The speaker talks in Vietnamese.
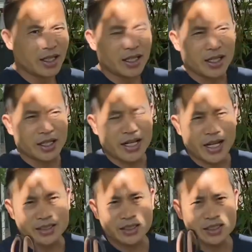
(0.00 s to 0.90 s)
à,
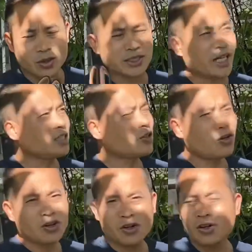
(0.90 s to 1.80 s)
để giữa so sánh
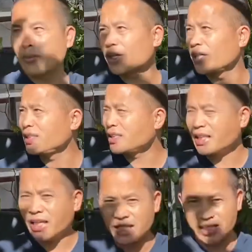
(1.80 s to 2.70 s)
cho mọi người chia
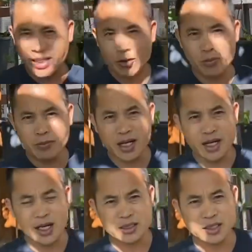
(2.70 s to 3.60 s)
sẻ nếu
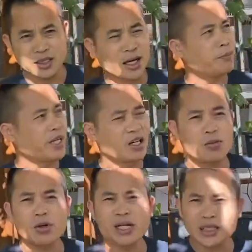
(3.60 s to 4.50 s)
mà trường hợp mình không
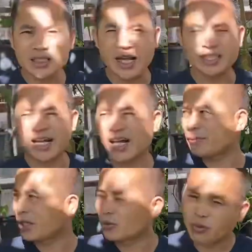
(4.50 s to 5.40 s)
có đất tại nhà thì
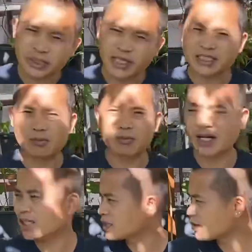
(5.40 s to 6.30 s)
mình cũng có thể trồng bằng
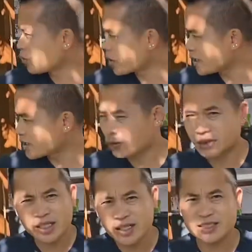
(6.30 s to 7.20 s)
cái một cái chậu
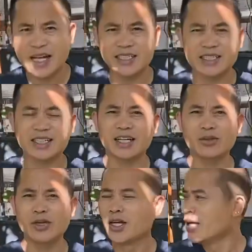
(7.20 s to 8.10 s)
rất đơn giản như thế này thôi
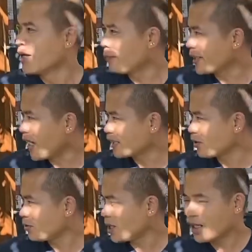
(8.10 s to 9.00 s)
mình để
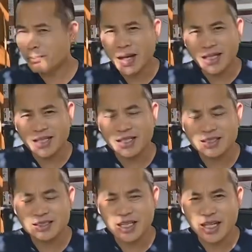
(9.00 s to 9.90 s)
trong uh, mái
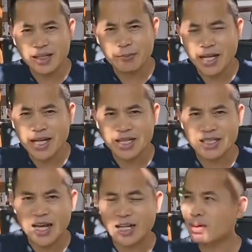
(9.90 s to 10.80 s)
tre mái lan
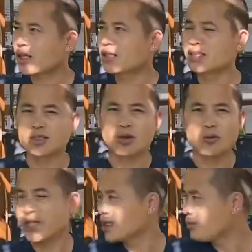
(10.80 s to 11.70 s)
can hoặc là cửa sổ
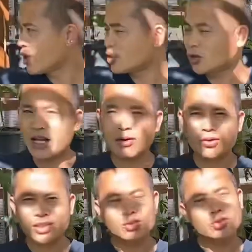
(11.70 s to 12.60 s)
bất cứ một cái chỗ nào có
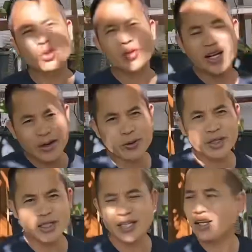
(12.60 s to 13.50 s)
cái chỗ cho nó neo
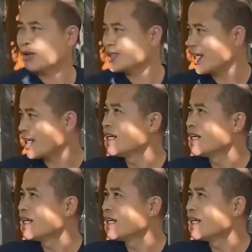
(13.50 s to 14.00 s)
lên thì là nó sẽ